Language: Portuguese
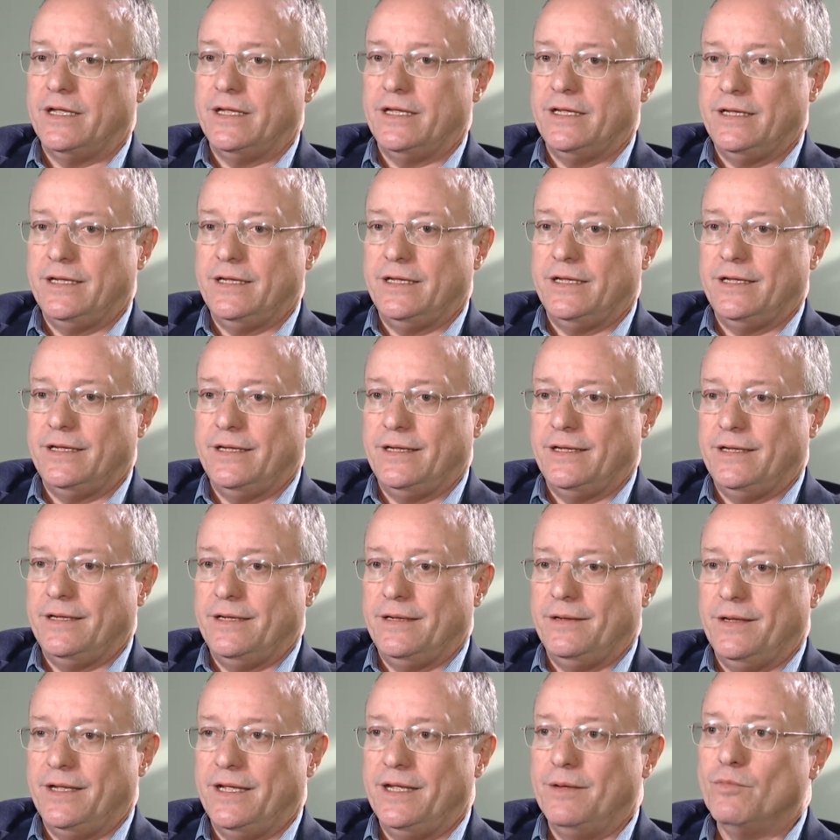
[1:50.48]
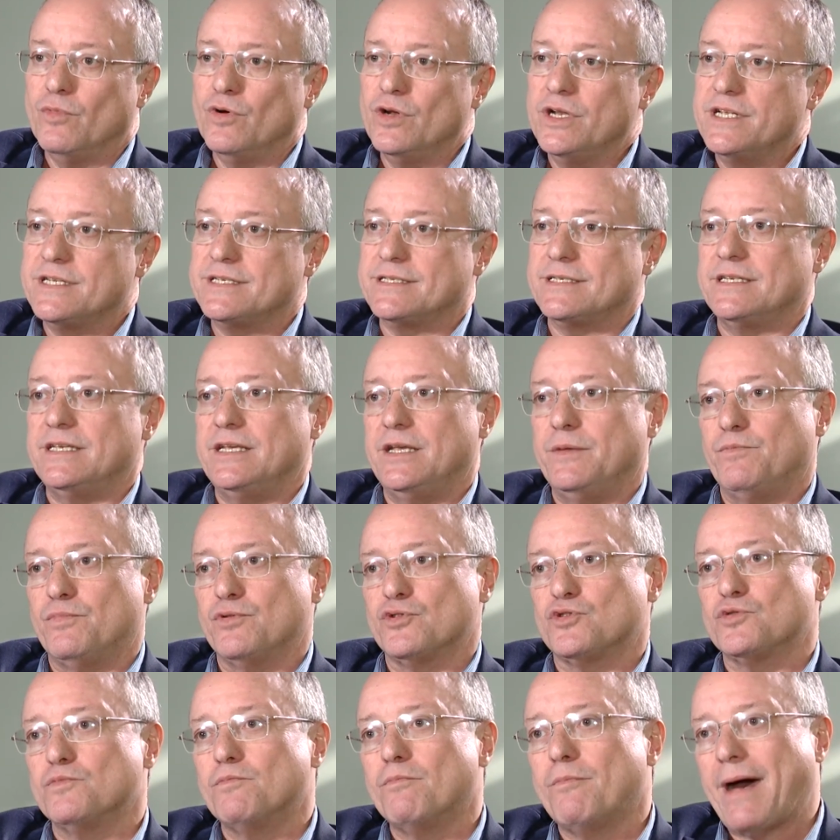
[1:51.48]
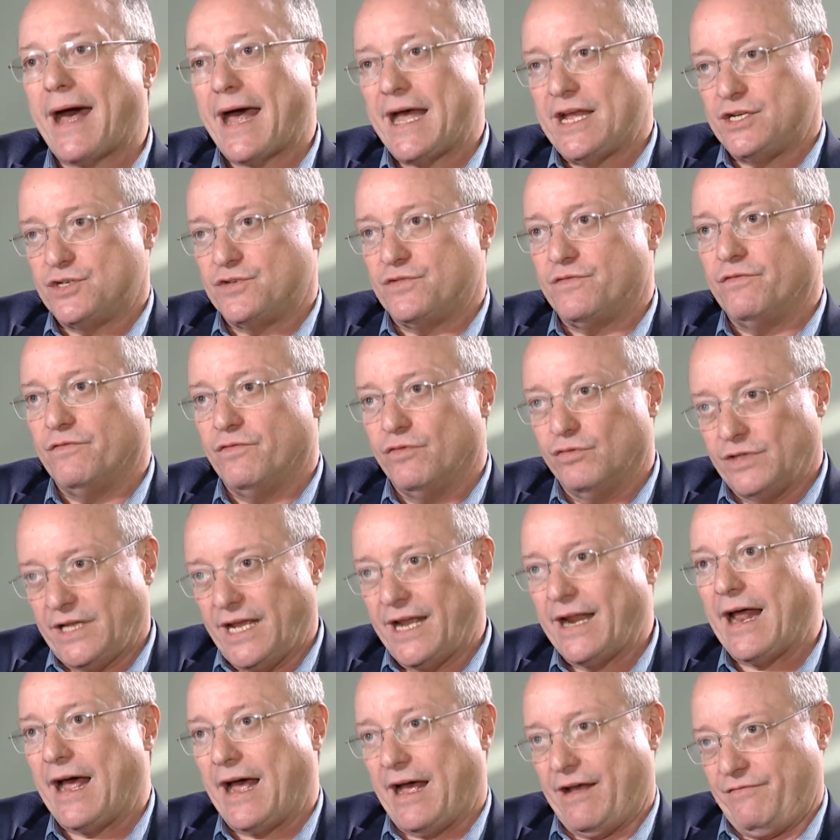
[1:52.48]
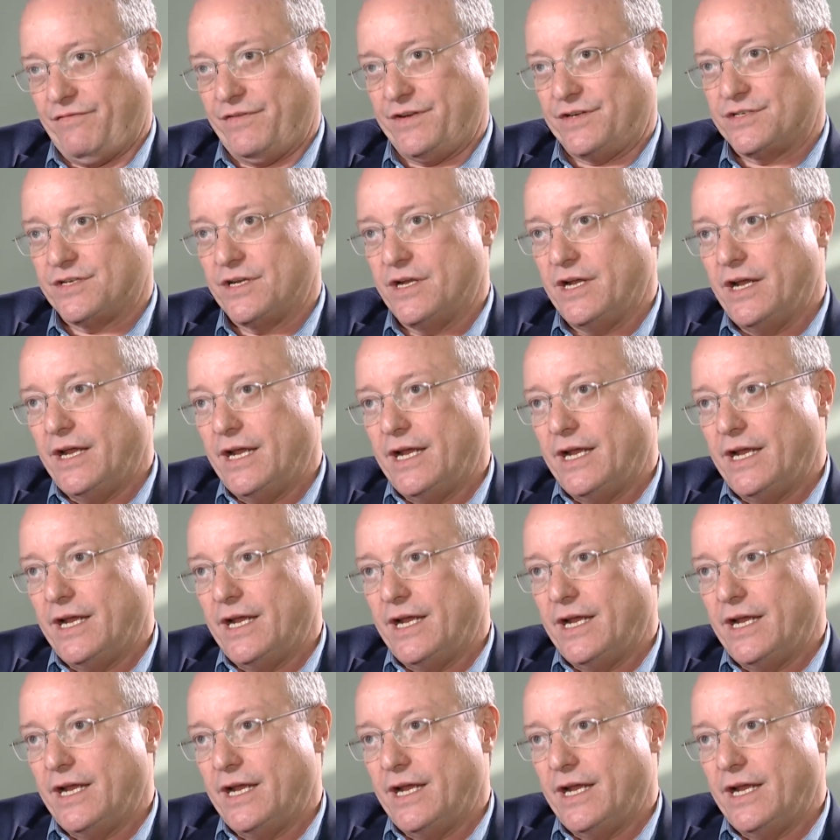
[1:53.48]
e, e municípios mais vulneráveis.